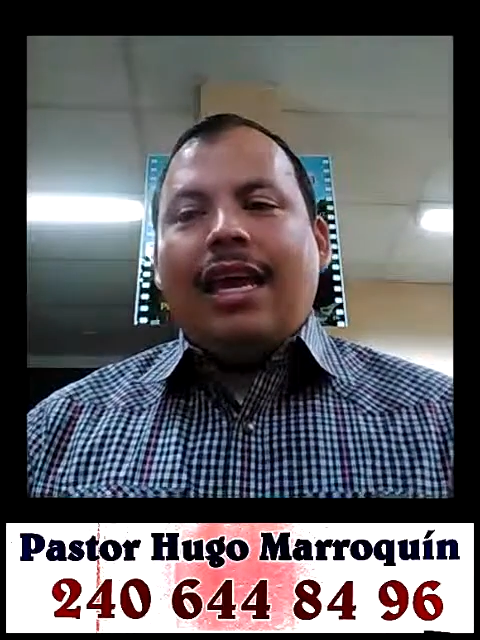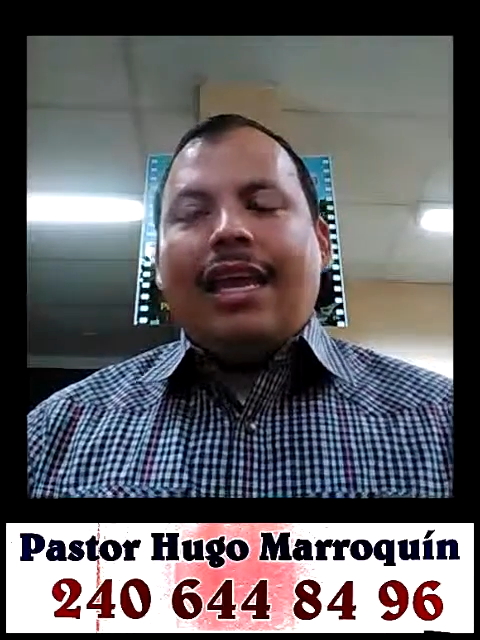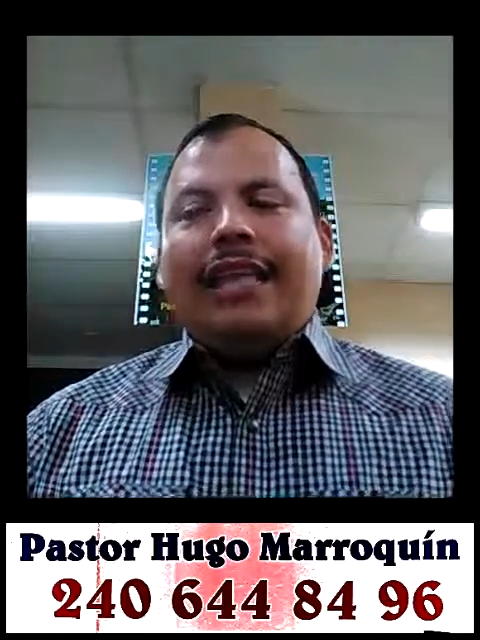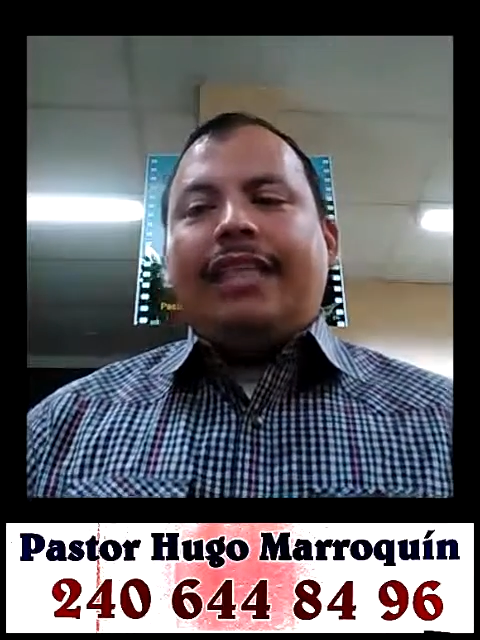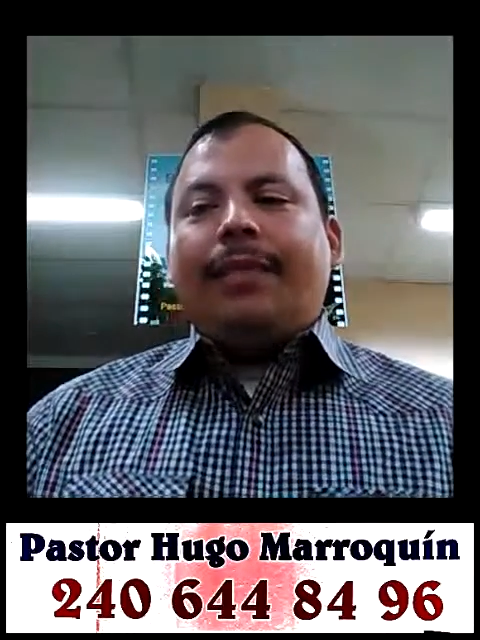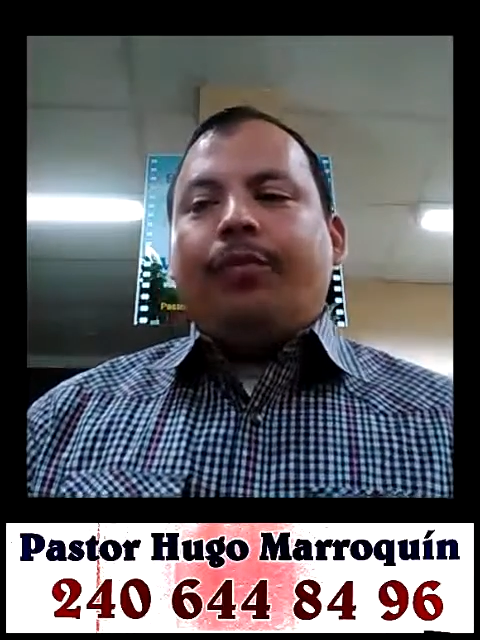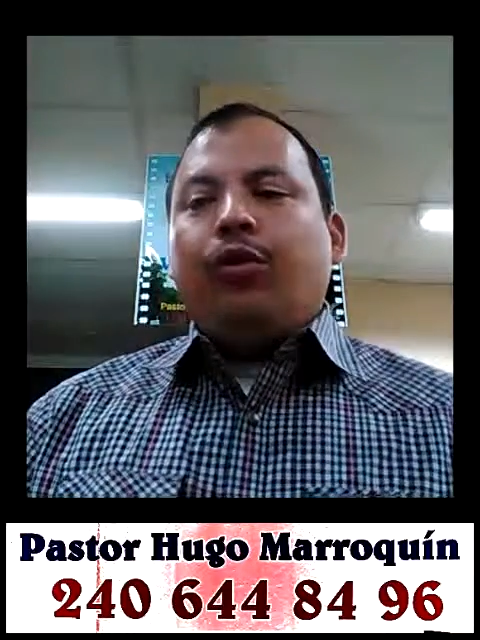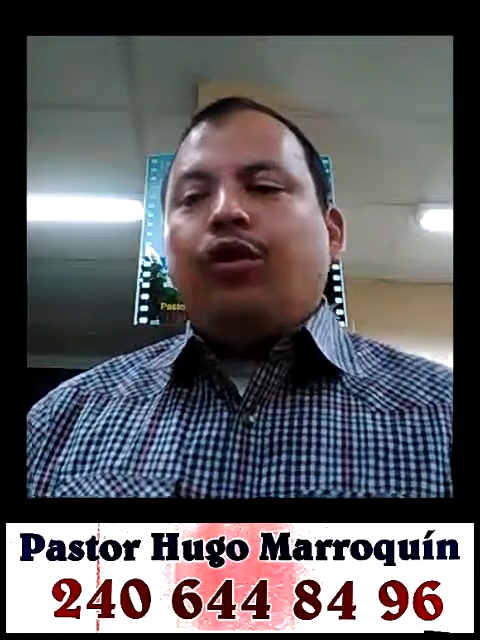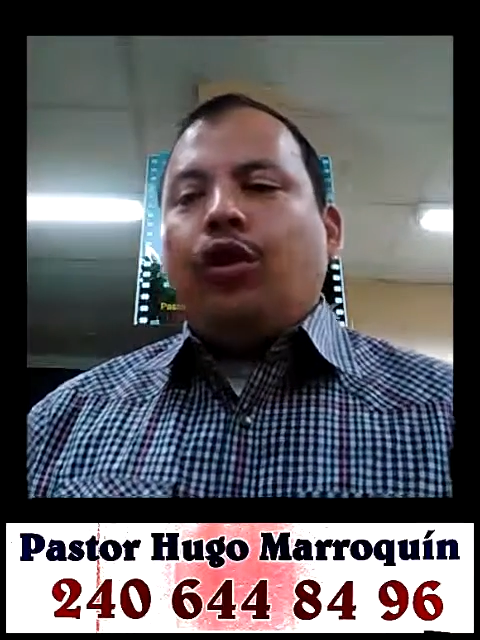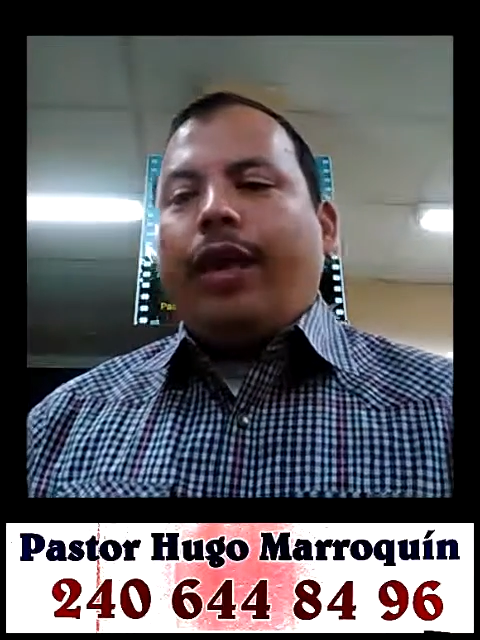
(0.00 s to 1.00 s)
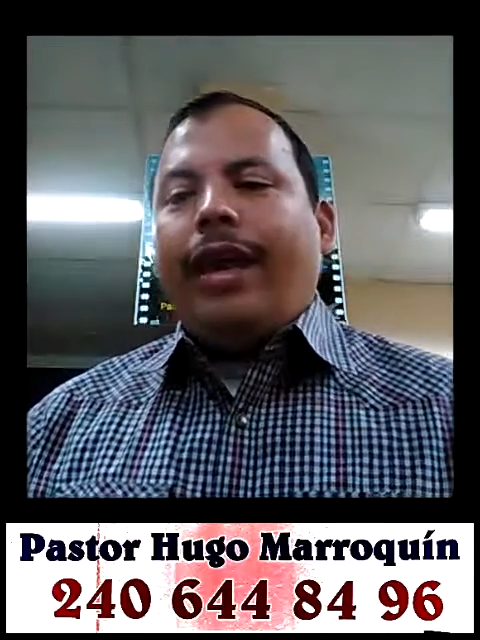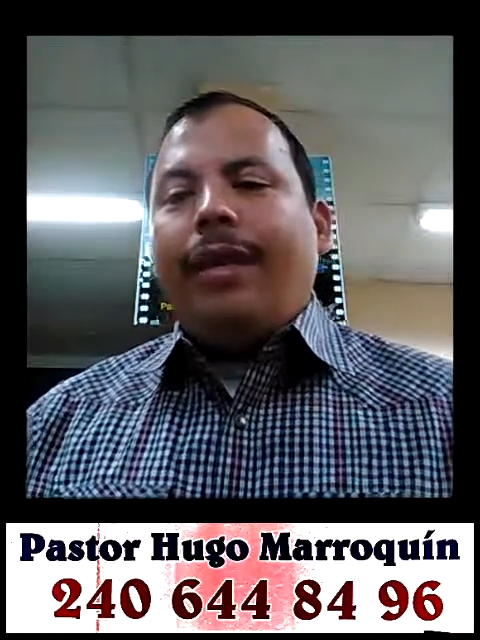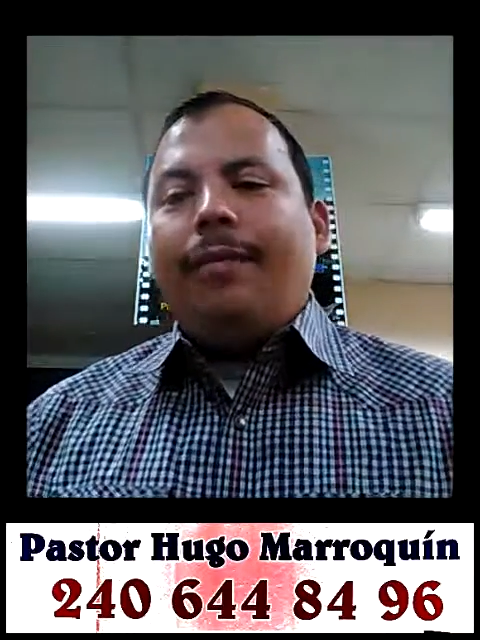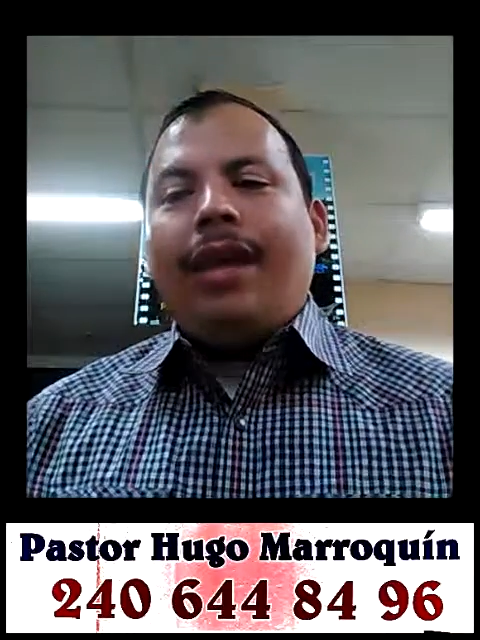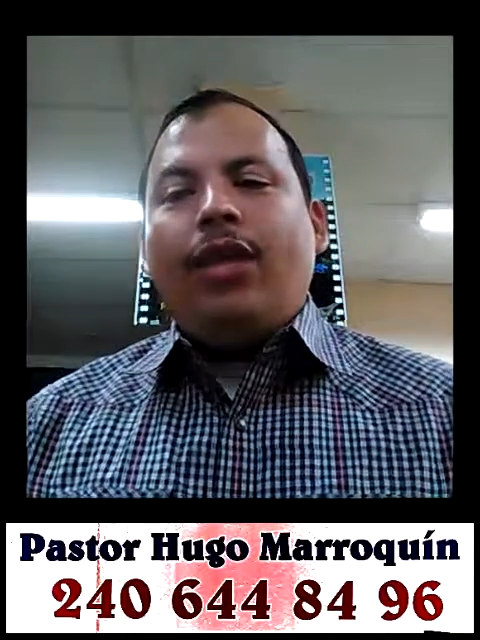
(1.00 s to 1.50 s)
y se puso
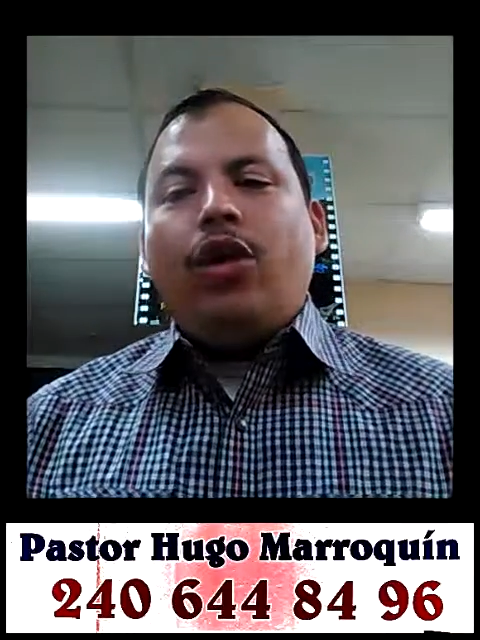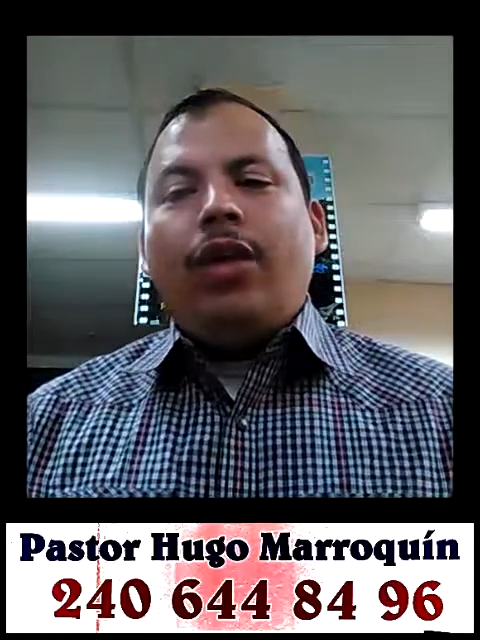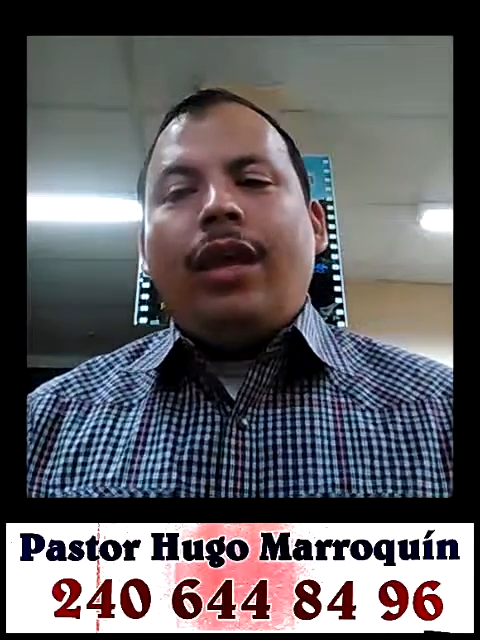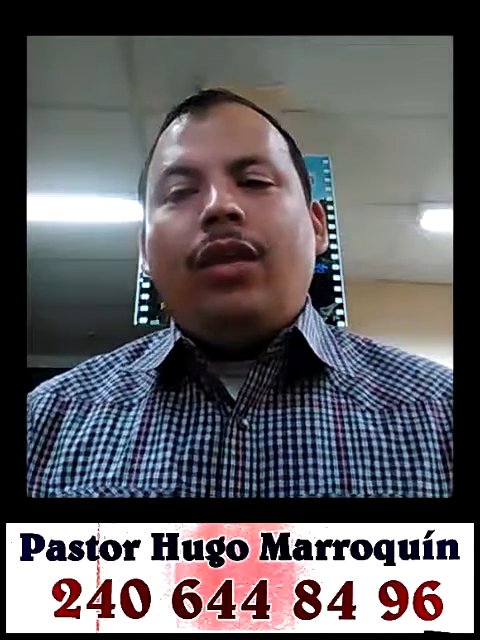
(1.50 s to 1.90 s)
en medio de